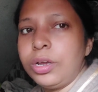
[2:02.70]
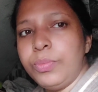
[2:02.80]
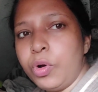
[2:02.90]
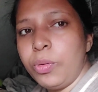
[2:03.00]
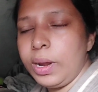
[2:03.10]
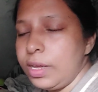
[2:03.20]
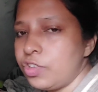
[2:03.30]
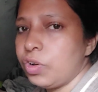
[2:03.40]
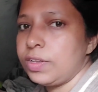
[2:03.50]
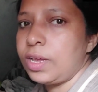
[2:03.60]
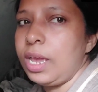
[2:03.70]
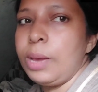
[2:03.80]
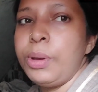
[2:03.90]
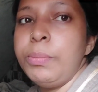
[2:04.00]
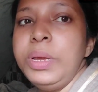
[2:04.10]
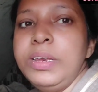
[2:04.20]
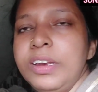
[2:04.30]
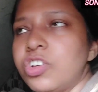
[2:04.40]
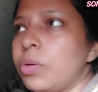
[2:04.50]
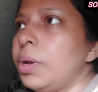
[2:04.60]
না কি ভোরবেলায় চলে যায় এবার
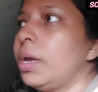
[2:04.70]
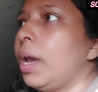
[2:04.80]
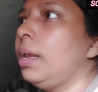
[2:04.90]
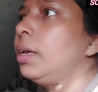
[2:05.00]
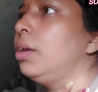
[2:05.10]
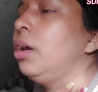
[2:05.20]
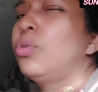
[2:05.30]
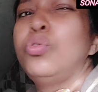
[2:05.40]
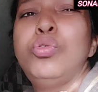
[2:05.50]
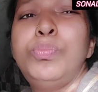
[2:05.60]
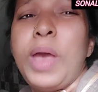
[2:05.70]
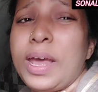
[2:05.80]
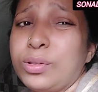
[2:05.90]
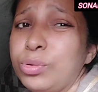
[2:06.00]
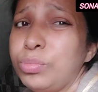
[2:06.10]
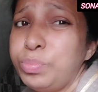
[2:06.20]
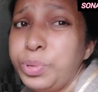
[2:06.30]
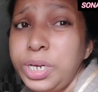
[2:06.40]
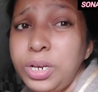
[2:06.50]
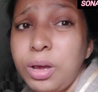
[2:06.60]
মিডিল সময় গেলে কি হয় খুব এত
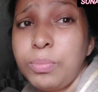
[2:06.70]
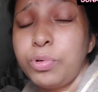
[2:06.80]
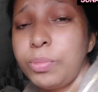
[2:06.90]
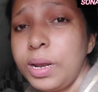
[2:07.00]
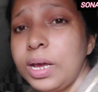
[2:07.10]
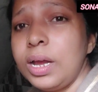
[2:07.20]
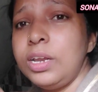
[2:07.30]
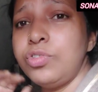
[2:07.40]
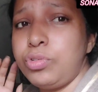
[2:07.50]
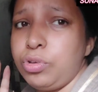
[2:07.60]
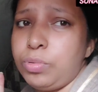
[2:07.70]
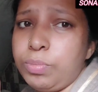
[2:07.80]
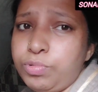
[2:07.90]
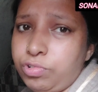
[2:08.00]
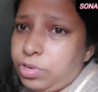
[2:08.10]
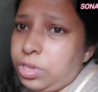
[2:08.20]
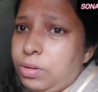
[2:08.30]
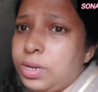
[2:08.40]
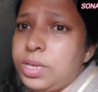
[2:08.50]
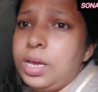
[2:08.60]
ভিড় হয় ভোরবেলা গেলে যদিও বা পুজোটা
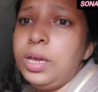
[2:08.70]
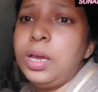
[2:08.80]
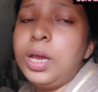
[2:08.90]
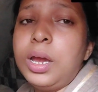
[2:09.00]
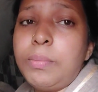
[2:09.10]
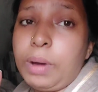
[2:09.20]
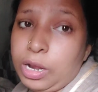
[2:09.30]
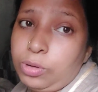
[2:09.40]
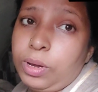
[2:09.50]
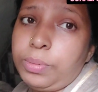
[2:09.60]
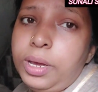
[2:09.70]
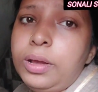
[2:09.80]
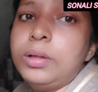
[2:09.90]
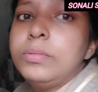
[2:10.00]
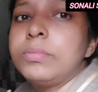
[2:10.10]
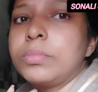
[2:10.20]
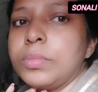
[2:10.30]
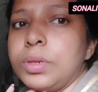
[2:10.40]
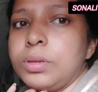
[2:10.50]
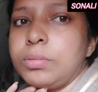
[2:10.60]
দেওয়া যায় ভালোভাবে
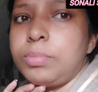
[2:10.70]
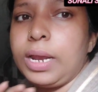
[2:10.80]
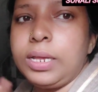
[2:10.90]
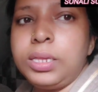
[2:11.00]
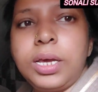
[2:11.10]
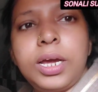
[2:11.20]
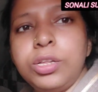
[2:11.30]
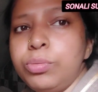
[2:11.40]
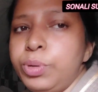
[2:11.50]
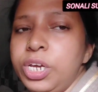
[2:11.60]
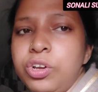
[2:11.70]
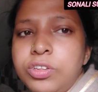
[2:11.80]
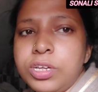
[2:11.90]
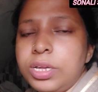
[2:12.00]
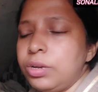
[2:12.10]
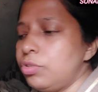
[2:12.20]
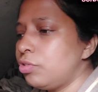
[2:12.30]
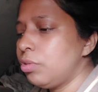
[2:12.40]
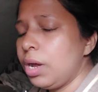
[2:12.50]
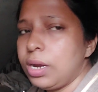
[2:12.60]
বেলার দিকে গেলে তো ভিড় হয়ে যায় না ওই
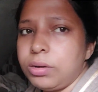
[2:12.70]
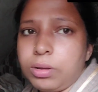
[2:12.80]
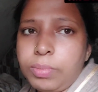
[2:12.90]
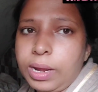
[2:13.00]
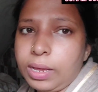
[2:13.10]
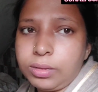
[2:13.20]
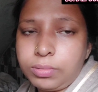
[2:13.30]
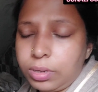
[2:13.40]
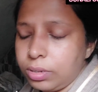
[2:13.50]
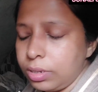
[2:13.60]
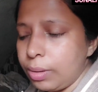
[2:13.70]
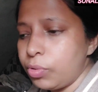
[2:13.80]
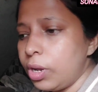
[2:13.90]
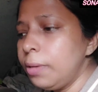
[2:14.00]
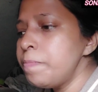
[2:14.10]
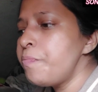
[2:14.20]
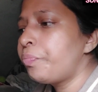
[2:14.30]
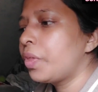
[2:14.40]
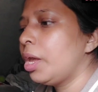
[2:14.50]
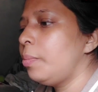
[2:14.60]
জন্য আর বেলায় যাব না
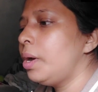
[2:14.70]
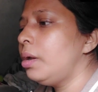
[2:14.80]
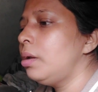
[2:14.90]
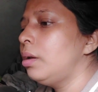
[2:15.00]
এইবার